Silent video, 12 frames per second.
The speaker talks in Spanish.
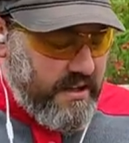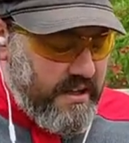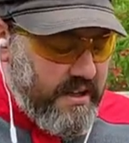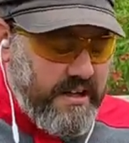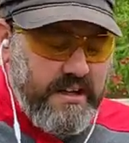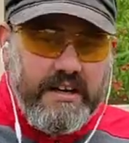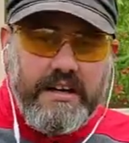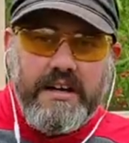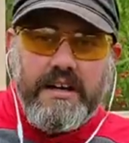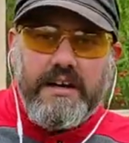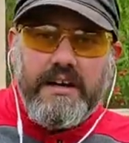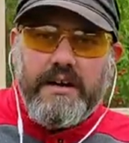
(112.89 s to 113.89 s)

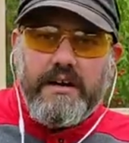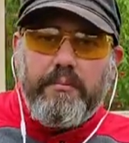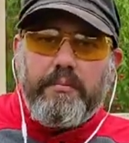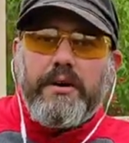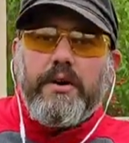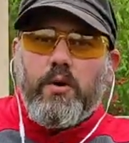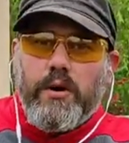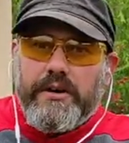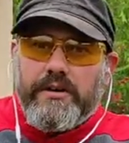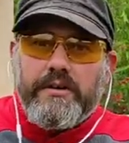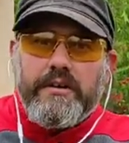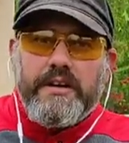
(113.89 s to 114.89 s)
Eh, pero
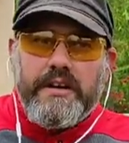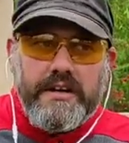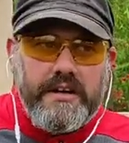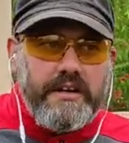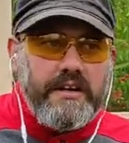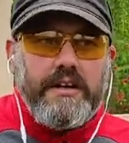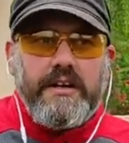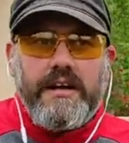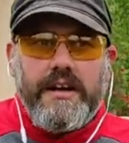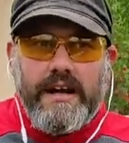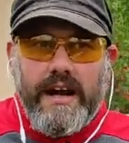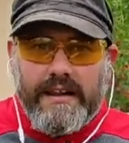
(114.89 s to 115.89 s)
bueno, eh,